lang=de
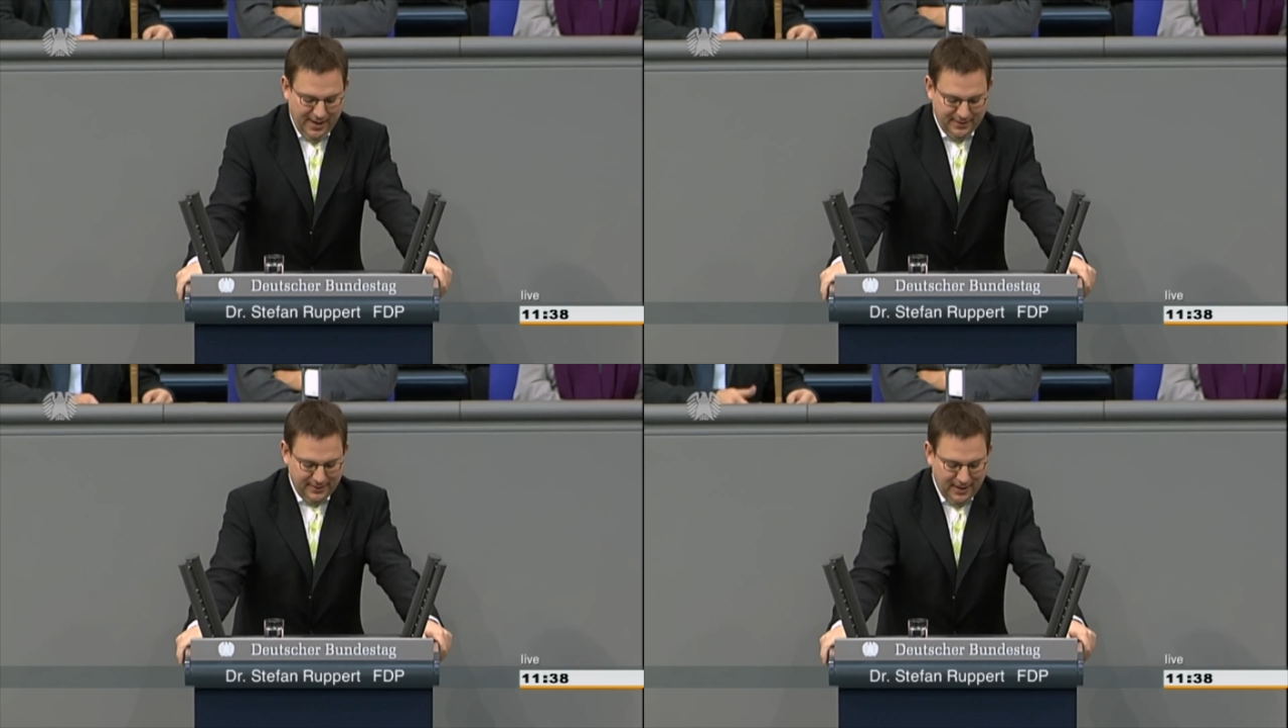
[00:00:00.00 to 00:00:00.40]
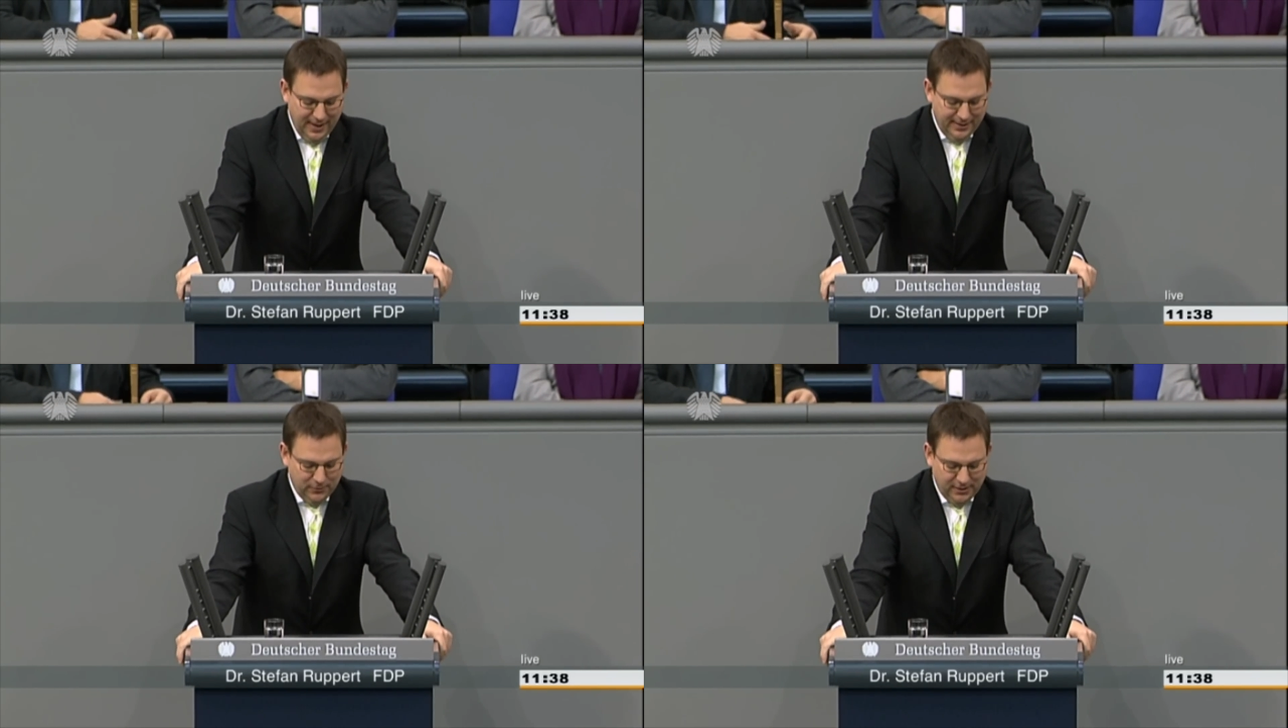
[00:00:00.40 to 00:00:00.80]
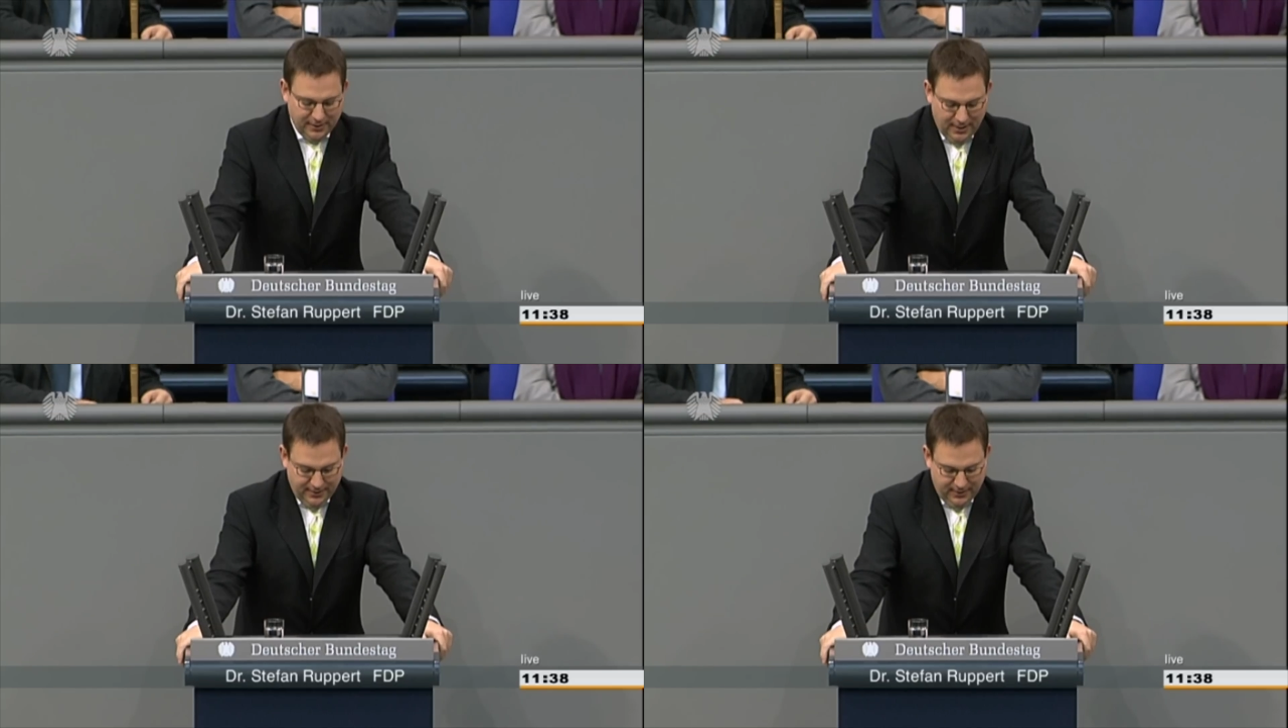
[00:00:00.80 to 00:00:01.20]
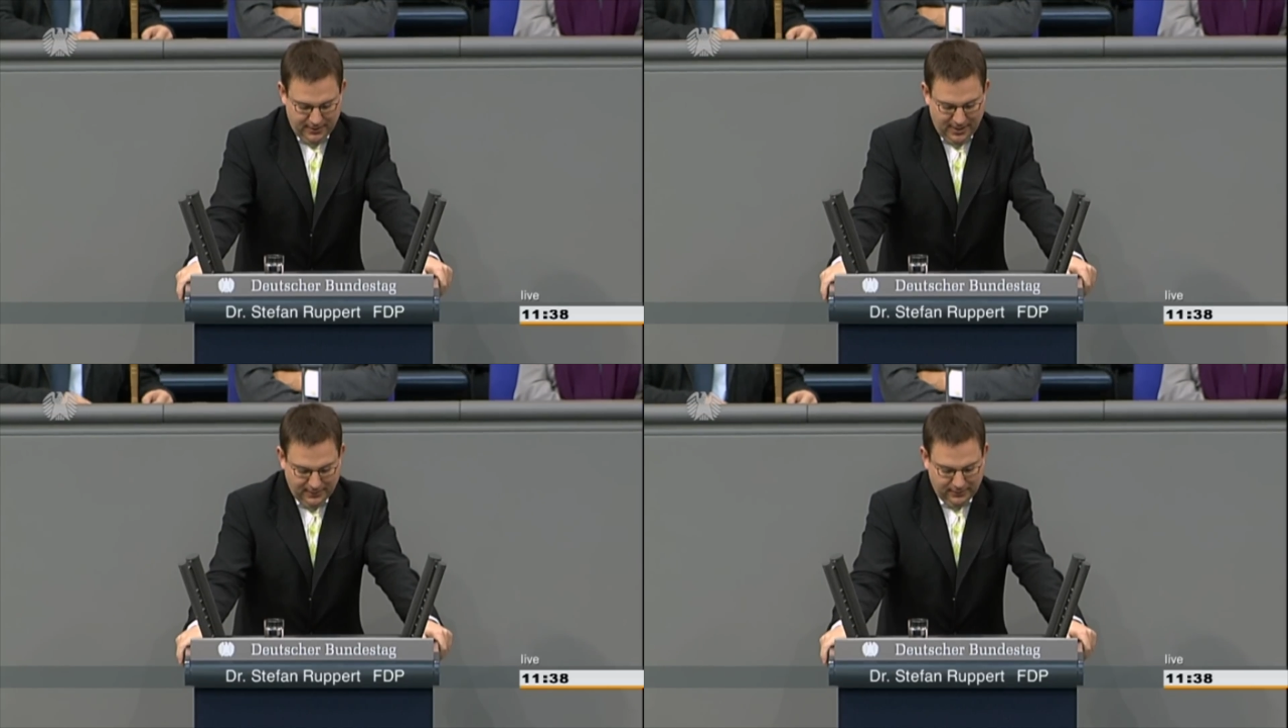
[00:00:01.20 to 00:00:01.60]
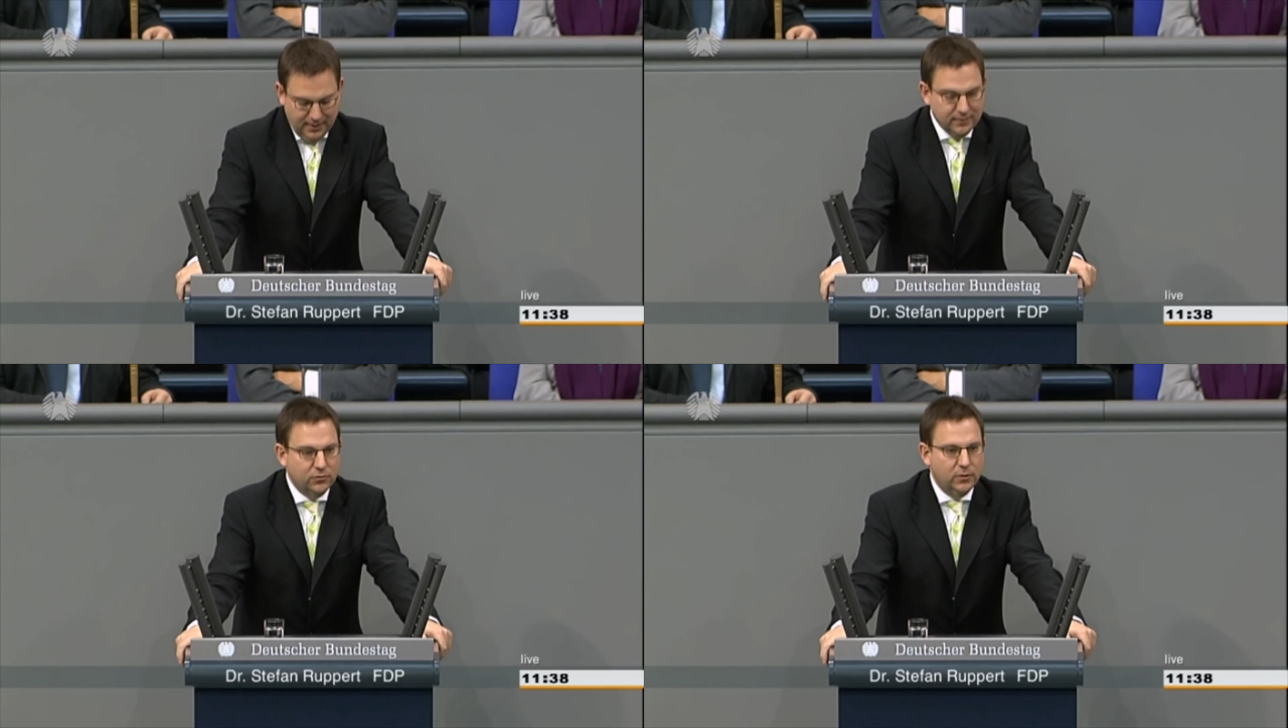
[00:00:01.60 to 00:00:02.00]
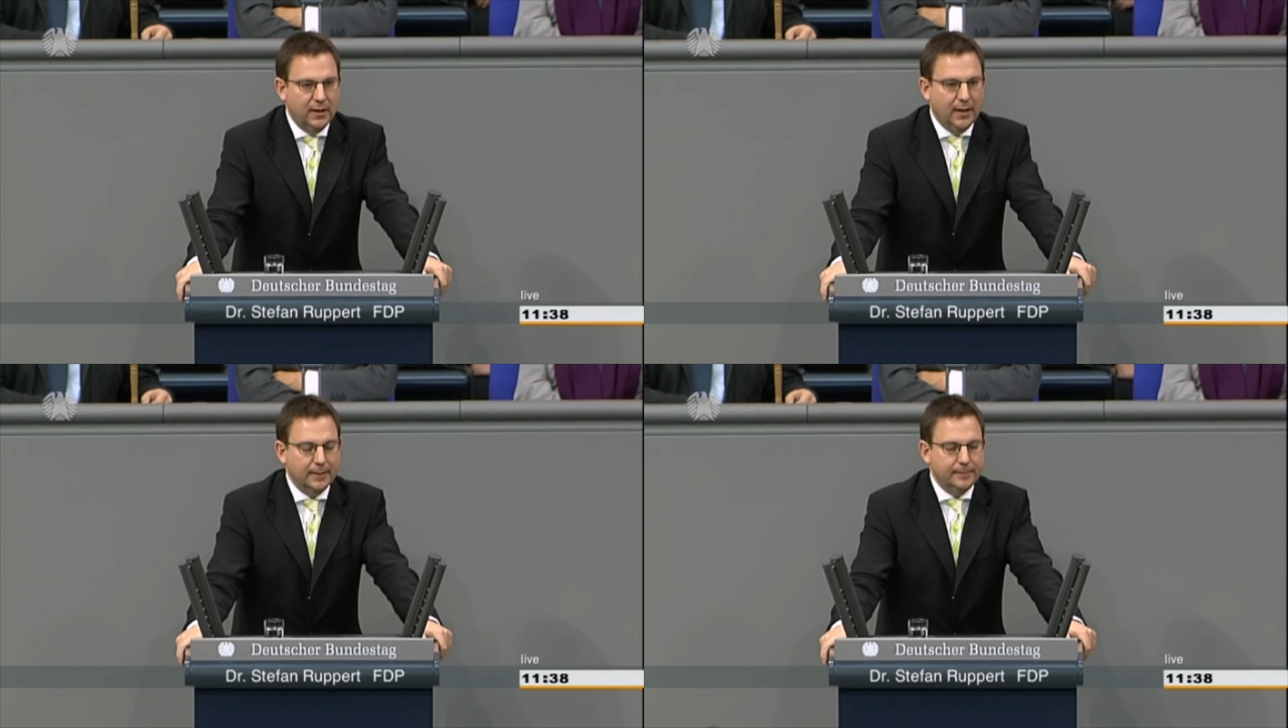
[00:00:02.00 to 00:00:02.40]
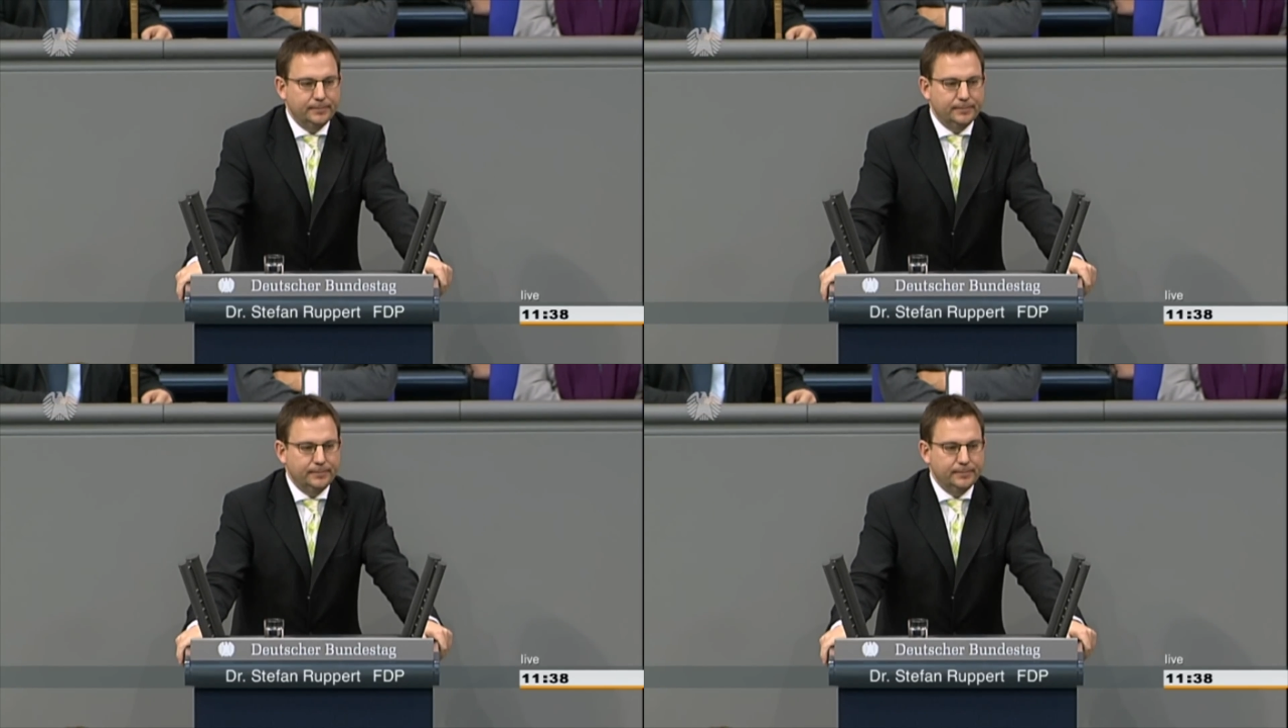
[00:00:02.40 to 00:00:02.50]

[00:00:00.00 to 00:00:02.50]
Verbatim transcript: den einen oder den anderen anzuklagen.